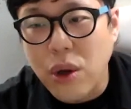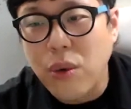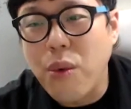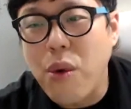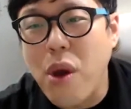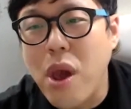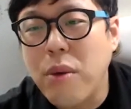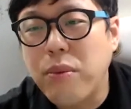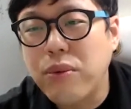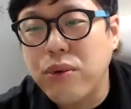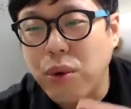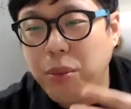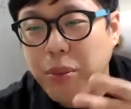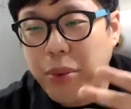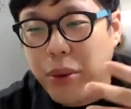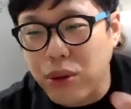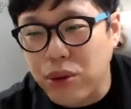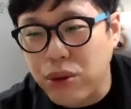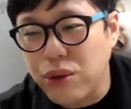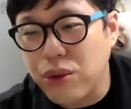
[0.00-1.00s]
외부로
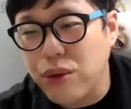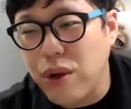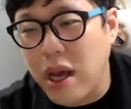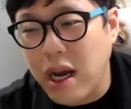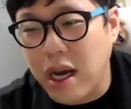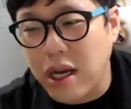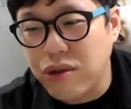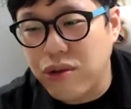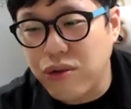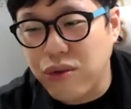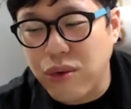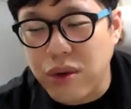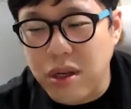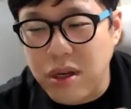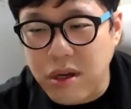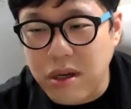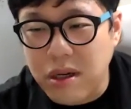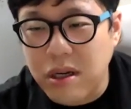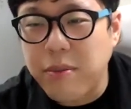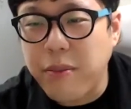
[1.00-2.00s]
표출해 가지고
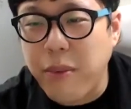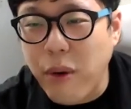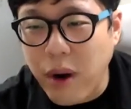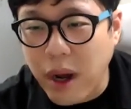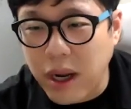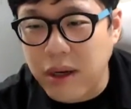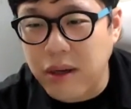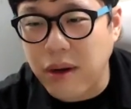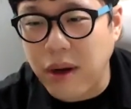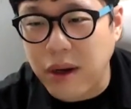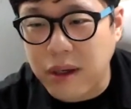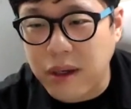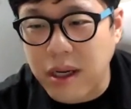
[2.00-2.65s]
이걸 극복하는 거예요.